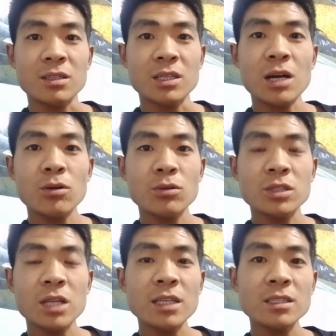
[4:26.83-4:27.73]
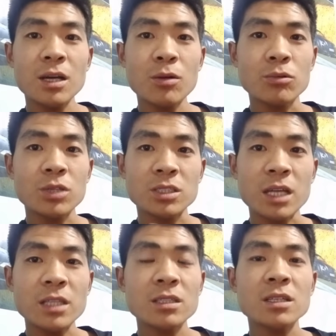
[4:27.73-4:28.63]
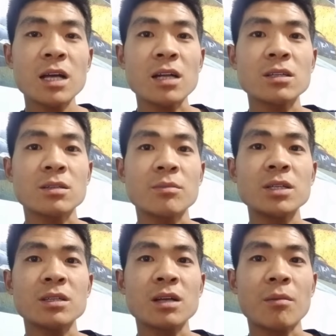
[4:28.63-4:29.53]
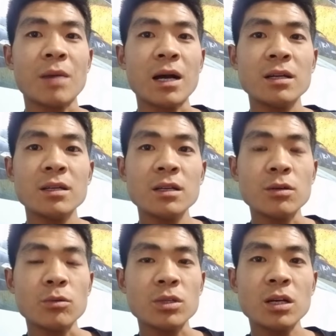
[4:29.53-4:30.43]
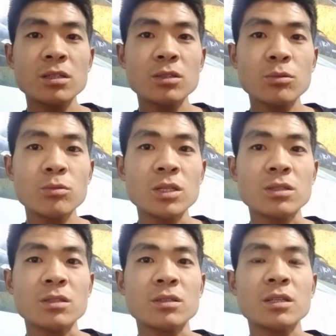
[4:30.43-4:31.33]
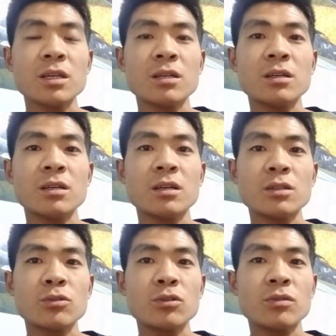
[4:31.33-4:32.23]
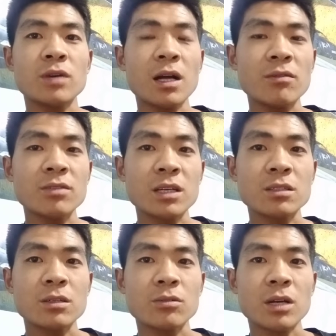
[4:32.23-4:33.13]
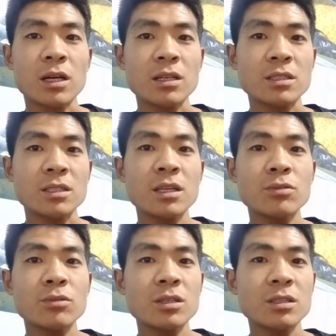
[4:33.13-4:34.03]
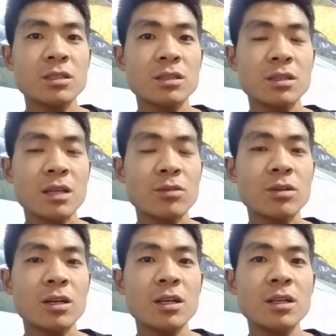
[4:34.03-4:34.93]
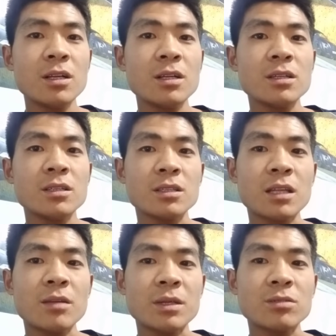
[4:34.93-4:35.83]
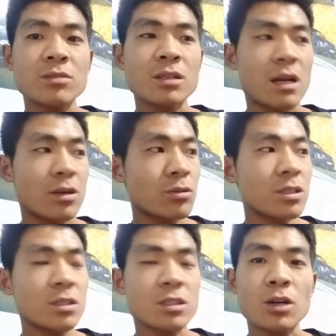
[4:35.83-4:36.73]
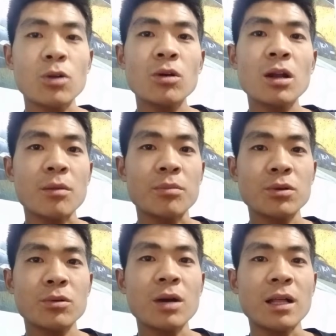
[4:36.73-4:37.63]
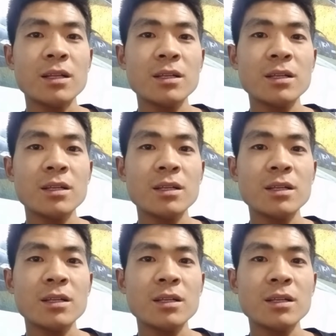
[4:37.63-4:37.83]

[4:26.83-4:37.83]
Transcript: 然后他一千五的前提下是什么？你知道吗？我当时都问那个对方 F 三 车主了，人家说，他说，他那边修理厂说的是后盖不用换，